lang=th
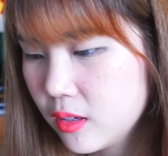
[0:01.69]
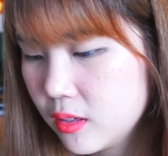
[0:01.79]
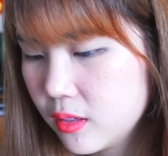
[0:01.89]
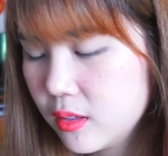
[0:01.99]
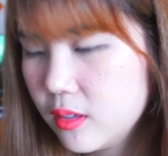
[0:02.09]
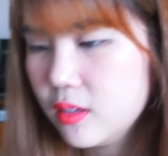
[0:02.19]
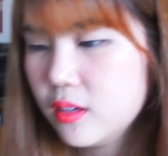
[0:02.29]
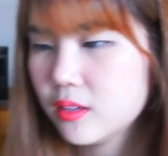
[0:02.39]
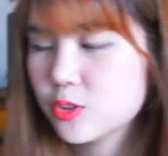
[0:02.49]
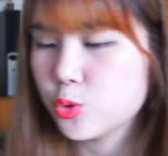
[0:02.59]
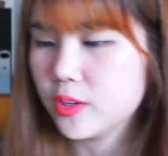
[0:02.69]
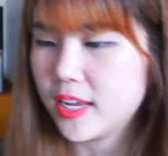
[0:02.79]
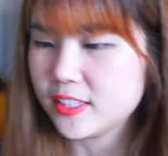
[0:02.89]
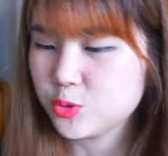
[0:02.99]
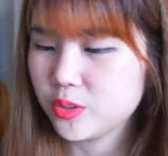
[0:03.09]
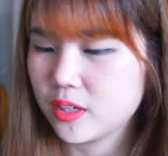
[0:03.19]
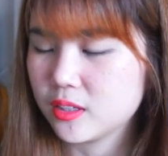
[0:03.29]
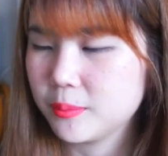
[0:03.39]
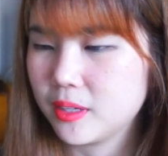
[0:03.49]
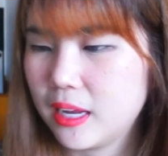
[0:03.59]
เฮ้ยชุดเดสตัวนี้คื
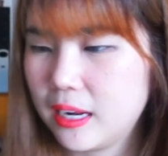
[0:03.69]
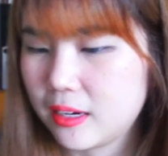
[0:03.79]
อมันน่ารัก